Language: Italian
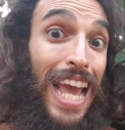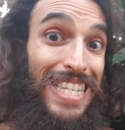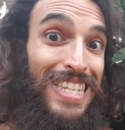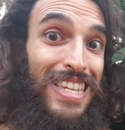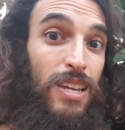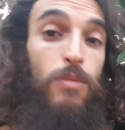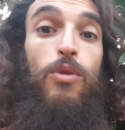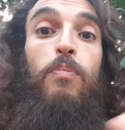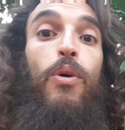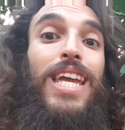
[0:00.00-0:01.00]
es- eh,
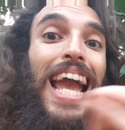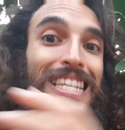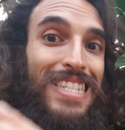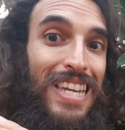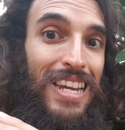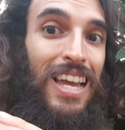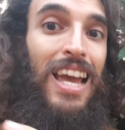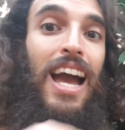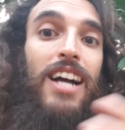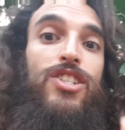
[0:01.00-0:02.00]
non puoi essere,
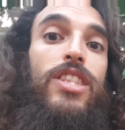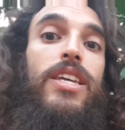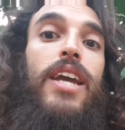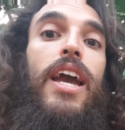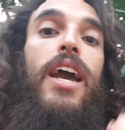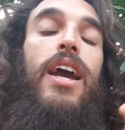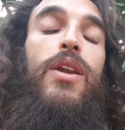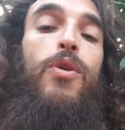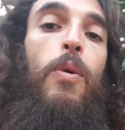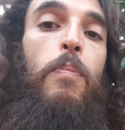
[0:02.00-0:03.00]
accetti che
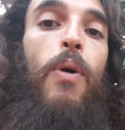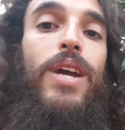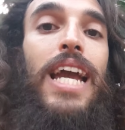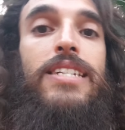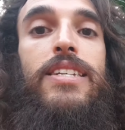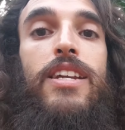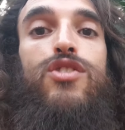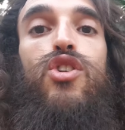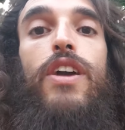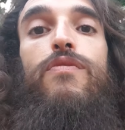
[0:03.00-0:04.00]
non puoi essere
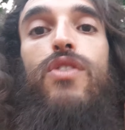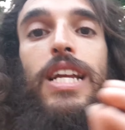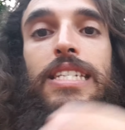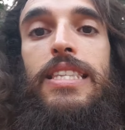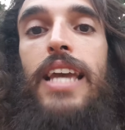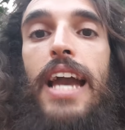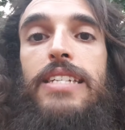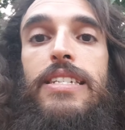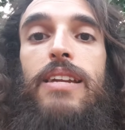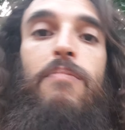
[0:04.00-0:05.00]
ciò che vorresti
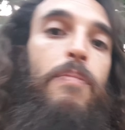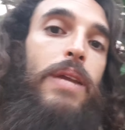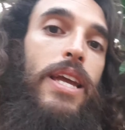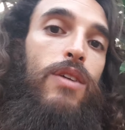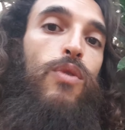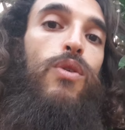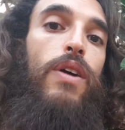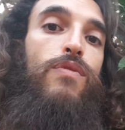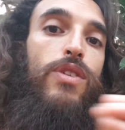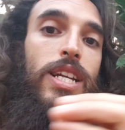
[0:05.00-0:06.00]
essere, ma perché quello
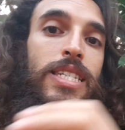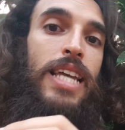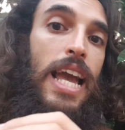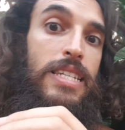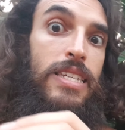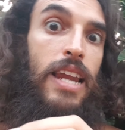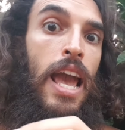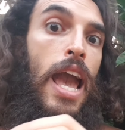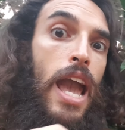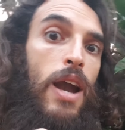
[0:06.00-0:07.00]
che vorresti essere
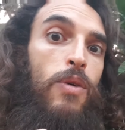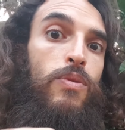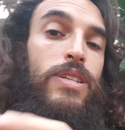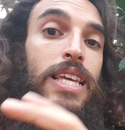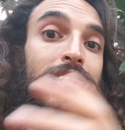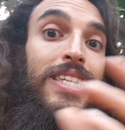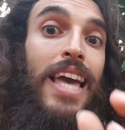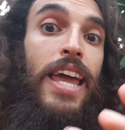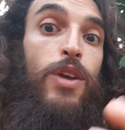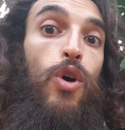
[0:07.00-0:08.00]
è un
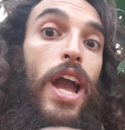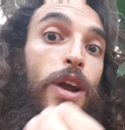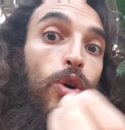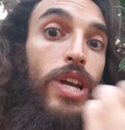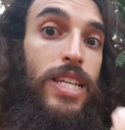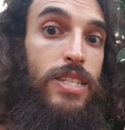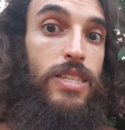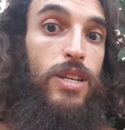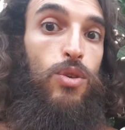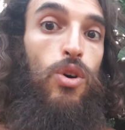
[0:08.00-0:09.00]
desiderio
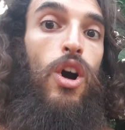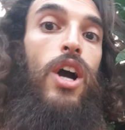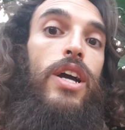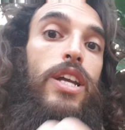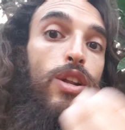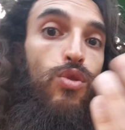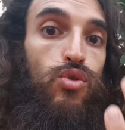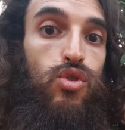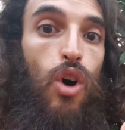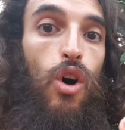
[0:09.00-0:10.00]
egoistico,
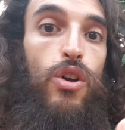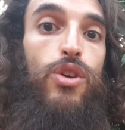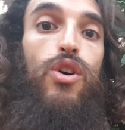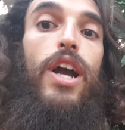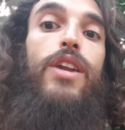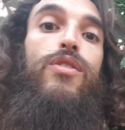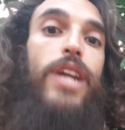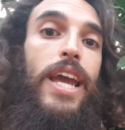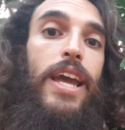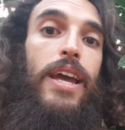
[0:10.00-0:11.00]
illusorio e
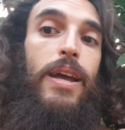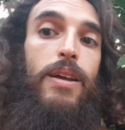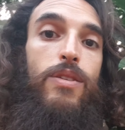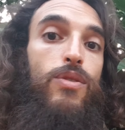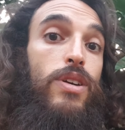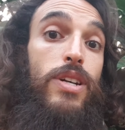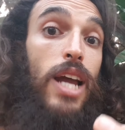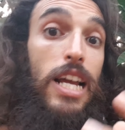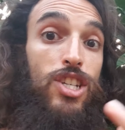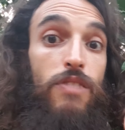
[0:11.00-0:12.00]
non, è, non
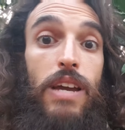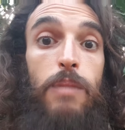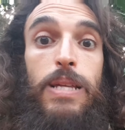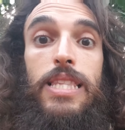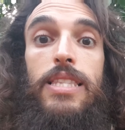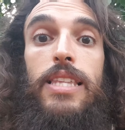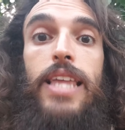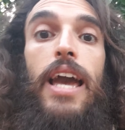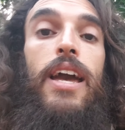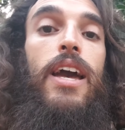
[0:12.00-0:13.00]
nasce veramente da
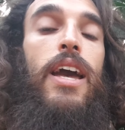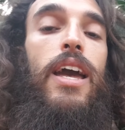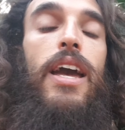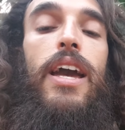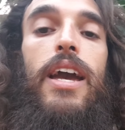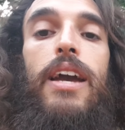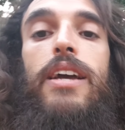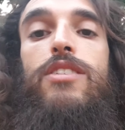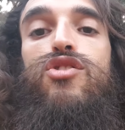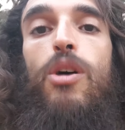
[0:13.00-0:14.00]
te. E,
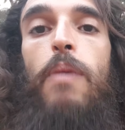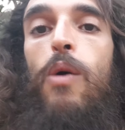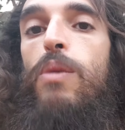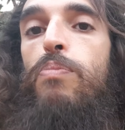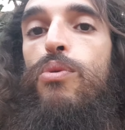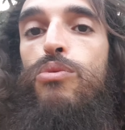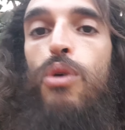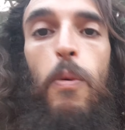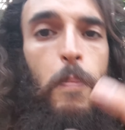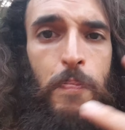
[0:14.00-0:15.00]
insomma, a quel punto